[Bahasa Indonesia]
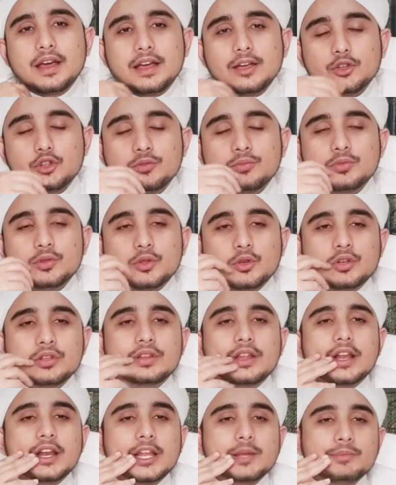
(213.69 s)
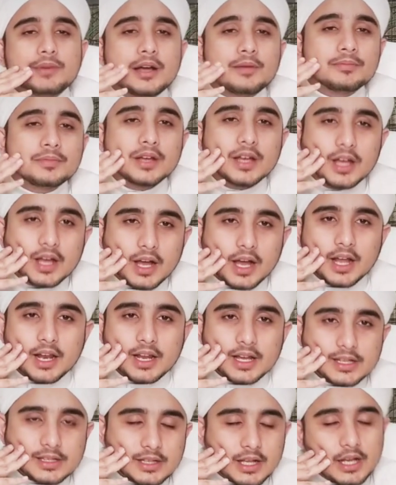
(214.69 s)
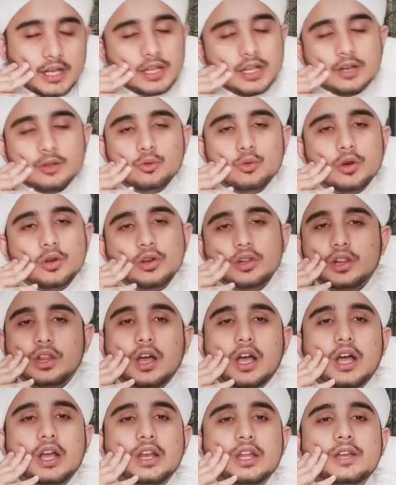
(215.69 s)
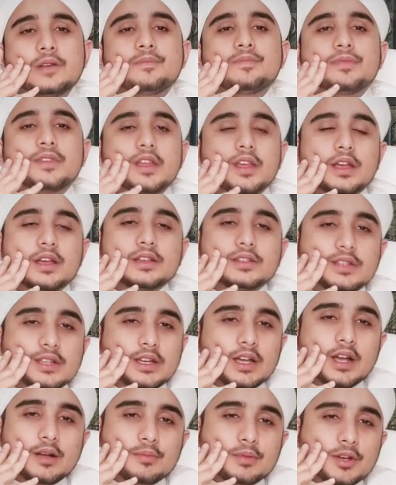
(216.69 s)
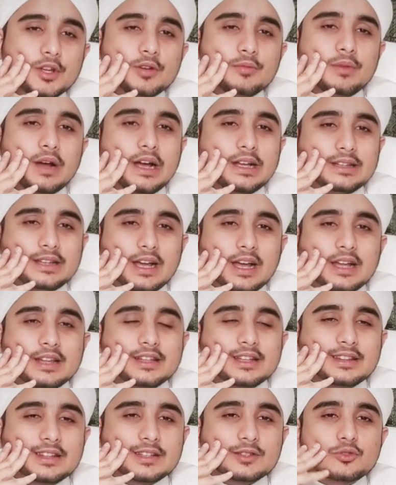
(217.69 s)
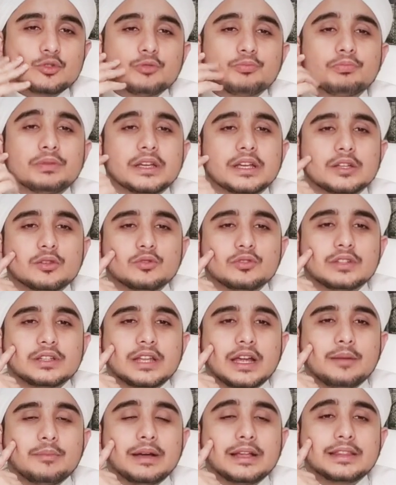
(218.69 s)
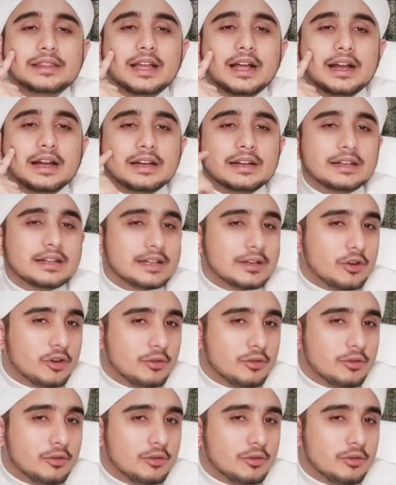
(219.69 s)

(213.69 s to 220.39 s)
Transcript: Nah, itu menurut Imam Al-Ghazali radhiyallahu alaih sehingga beliau mengatakan tetes kuping itu tidak batal.